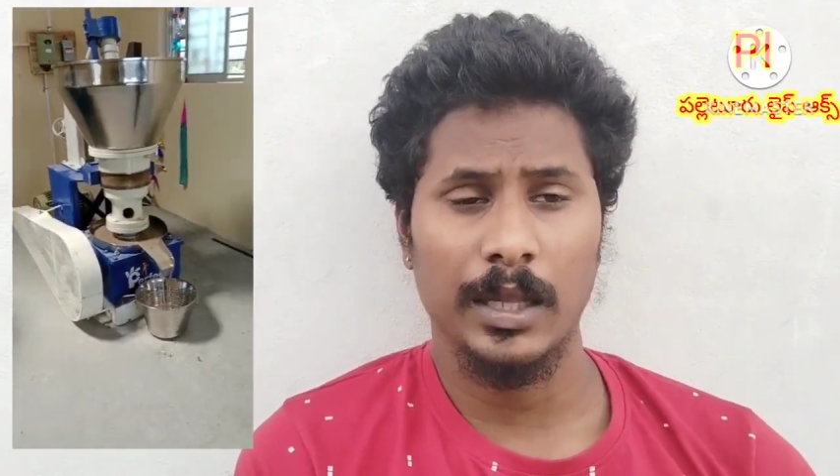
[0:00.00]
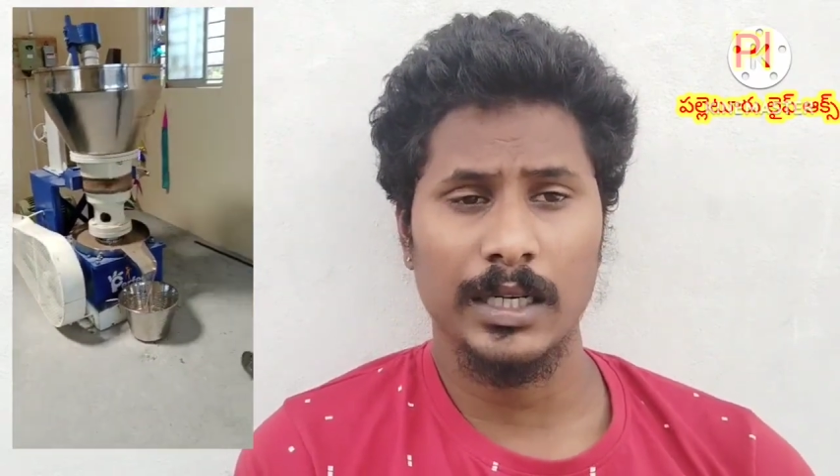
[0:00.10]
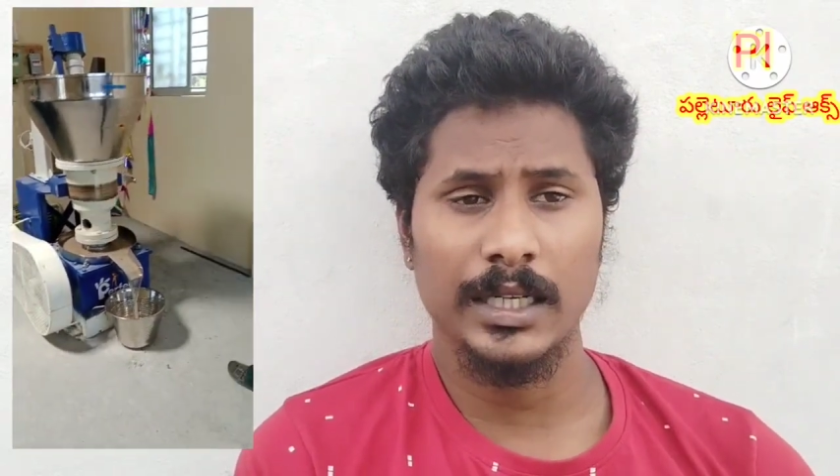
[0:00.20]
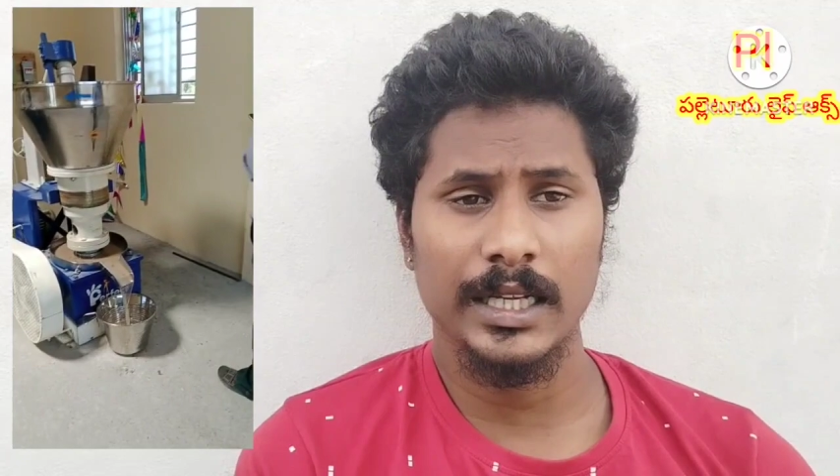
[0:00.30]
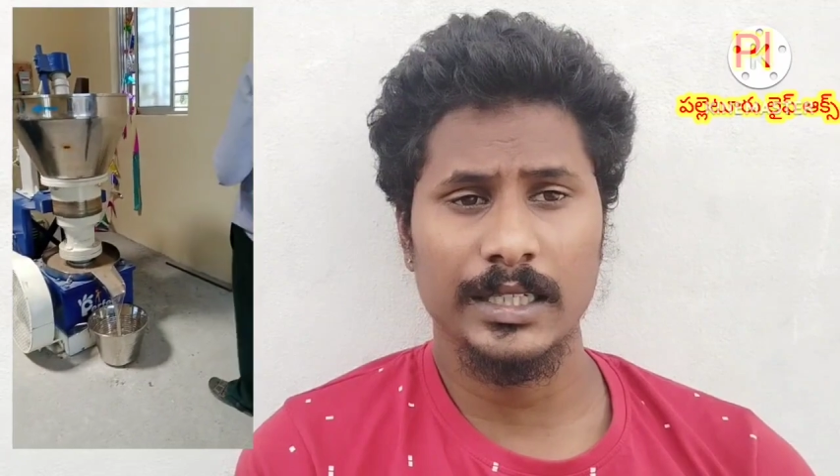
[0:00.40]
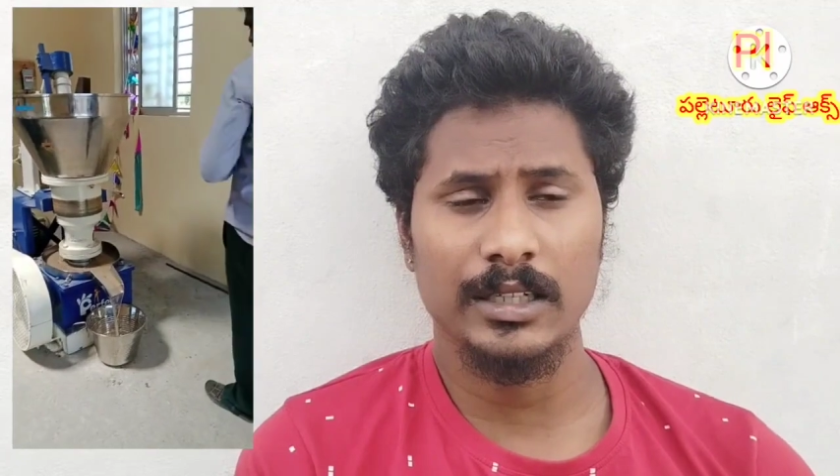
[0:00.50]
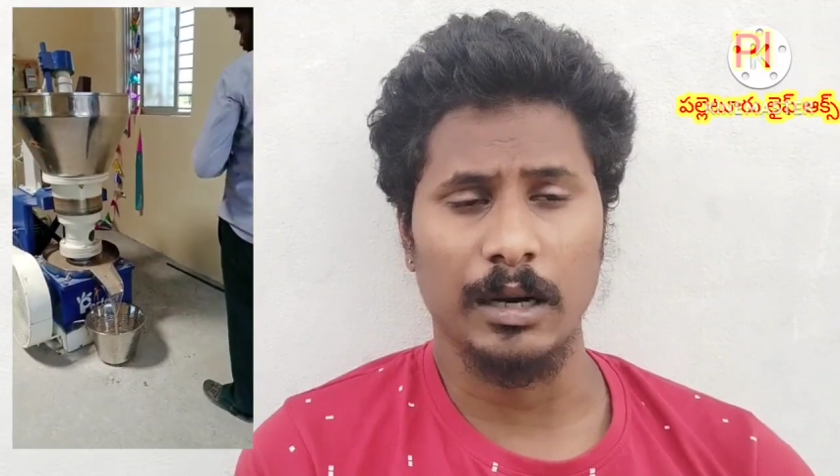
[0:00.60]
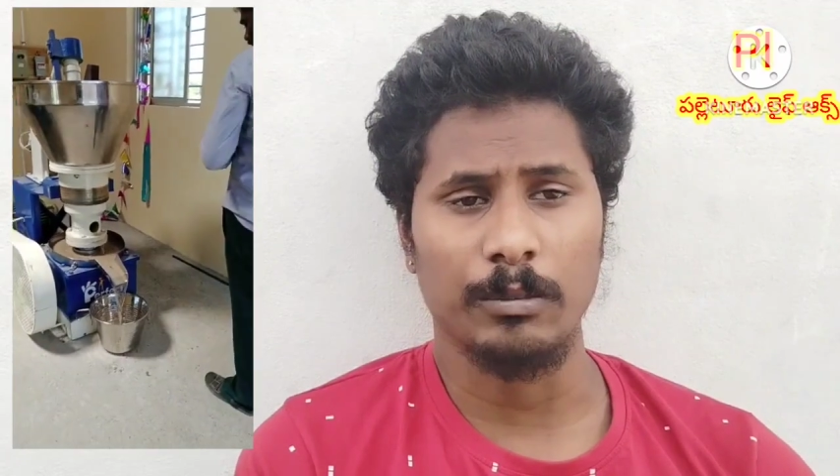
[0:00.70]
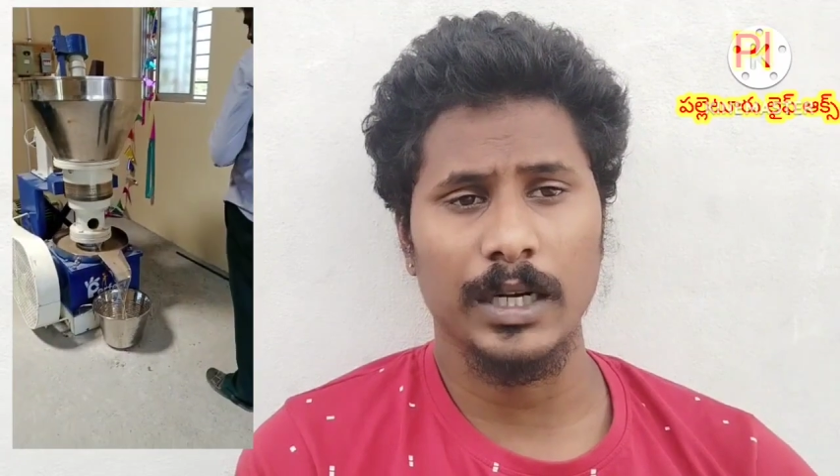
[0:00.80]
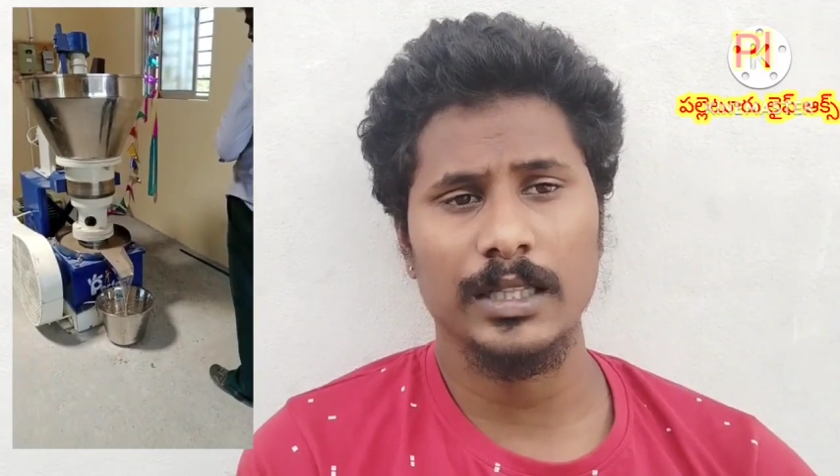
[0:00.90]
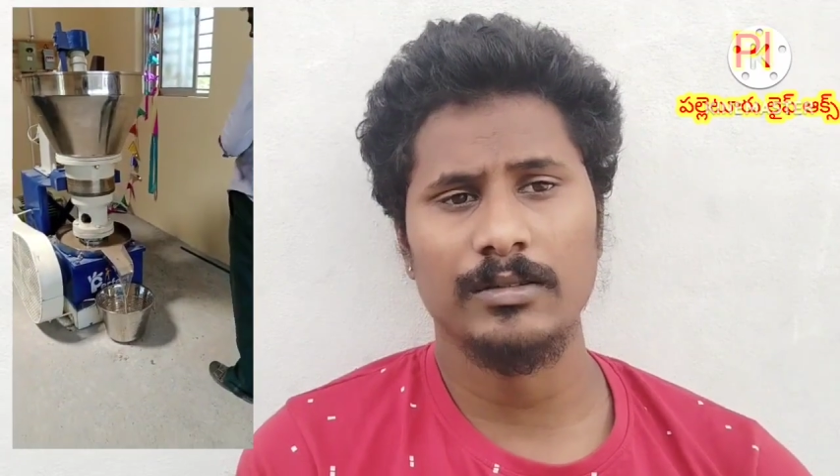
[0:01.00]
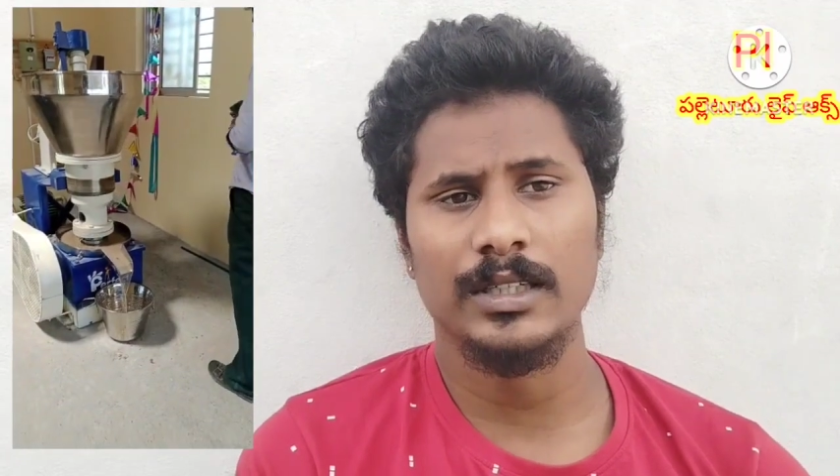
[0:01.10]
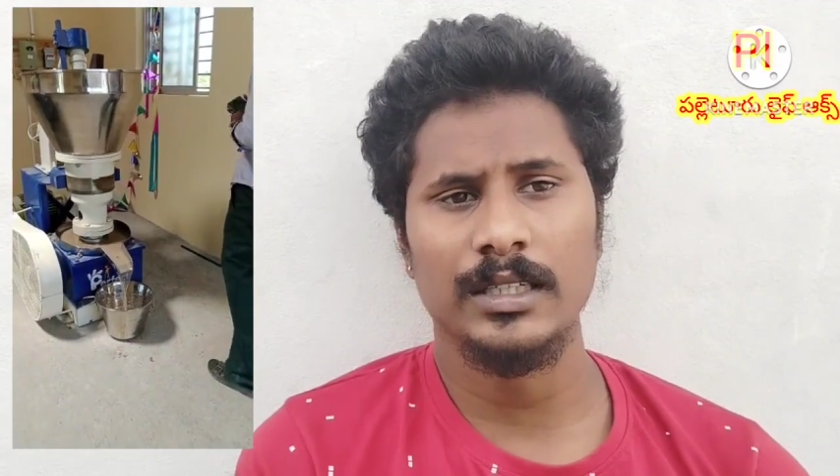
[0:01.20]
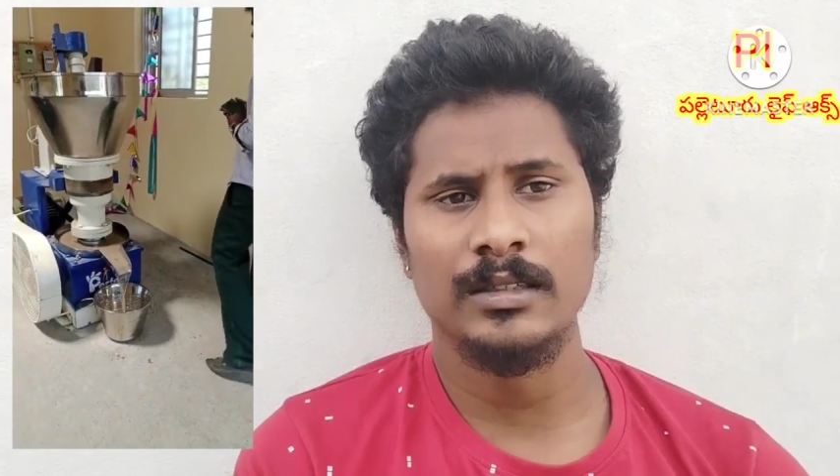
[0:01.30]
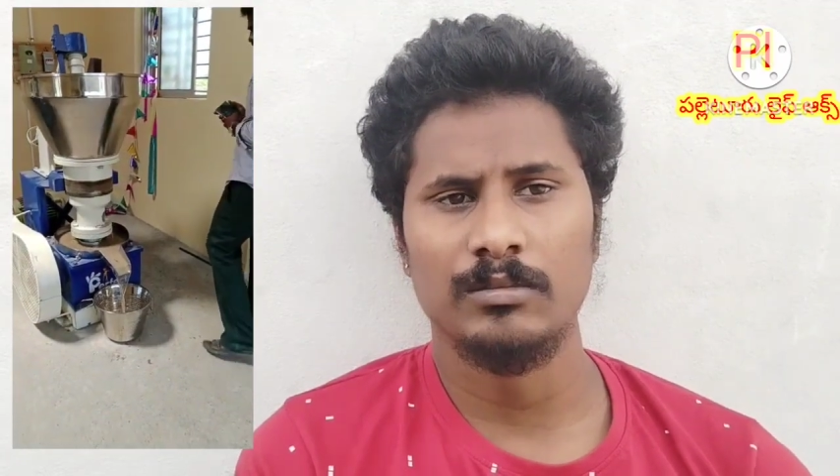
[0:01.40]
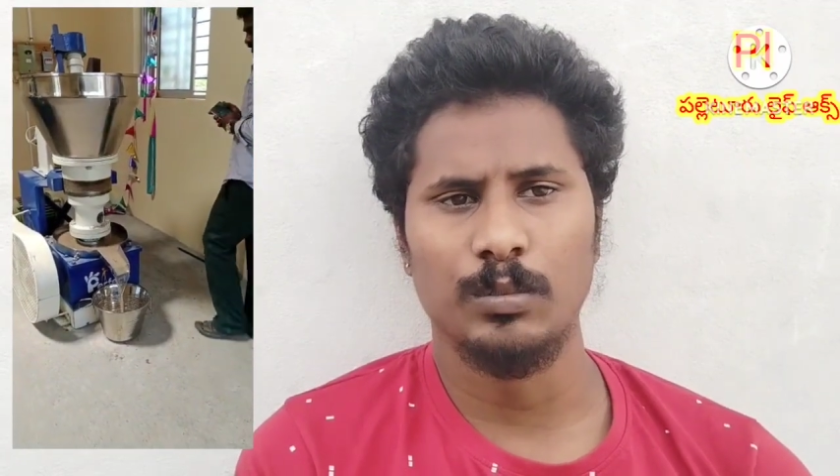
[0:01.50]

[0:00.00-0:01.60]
మనం డైరెక్ట్ అమ్మడం ద్వారా